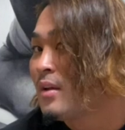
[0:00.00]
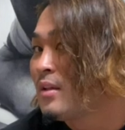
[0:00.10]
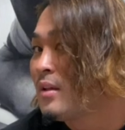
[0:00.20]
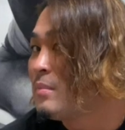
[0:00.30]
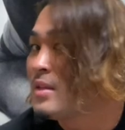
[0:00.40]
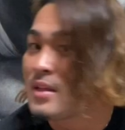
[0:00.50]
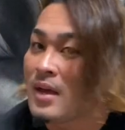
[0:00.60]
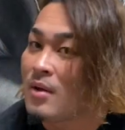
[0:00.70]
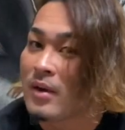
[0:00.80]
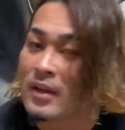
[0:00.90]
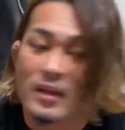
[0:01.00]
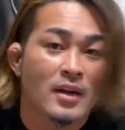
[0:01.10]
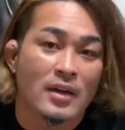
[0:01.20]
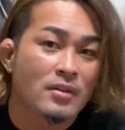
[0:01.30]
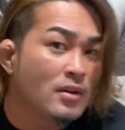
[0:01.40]
でも短い方がね
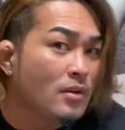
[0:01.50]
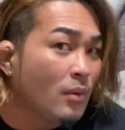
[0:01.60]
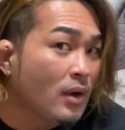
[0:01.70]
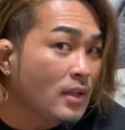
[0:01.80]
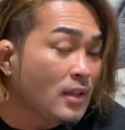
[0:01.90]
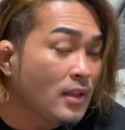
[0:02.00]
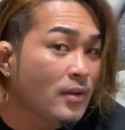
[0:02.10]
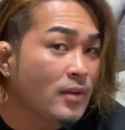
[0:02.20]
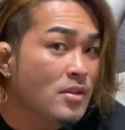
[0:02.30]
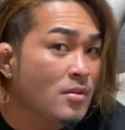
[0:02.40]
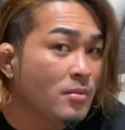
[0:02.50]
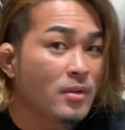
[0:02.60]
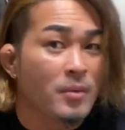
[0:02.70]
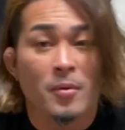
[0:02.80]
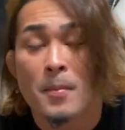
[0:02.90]
楽なのは分かってんだよね自分で
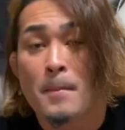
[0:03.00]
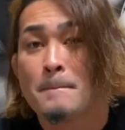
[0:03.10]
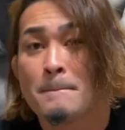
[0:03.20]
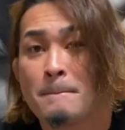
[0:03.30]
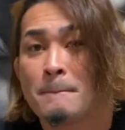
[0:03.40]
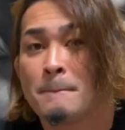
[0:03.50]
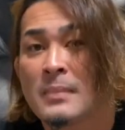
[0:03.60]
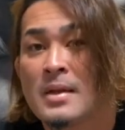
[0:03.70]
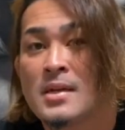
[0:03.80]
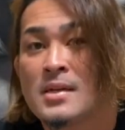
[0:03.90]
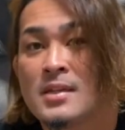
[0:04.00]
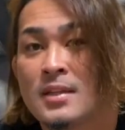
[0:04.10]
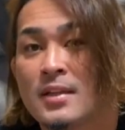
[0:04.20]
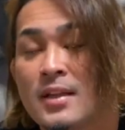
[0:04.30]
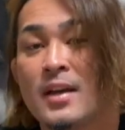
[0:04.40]
もた
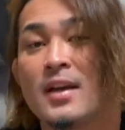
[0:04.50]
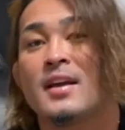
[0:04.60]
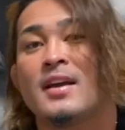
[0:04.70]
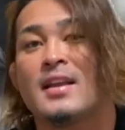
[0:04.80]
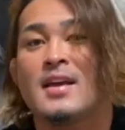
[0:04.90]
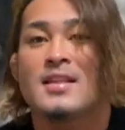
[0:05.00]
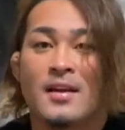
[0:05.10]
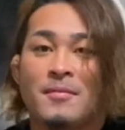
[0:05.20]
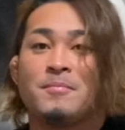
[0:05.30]
だなかなかいないじゃん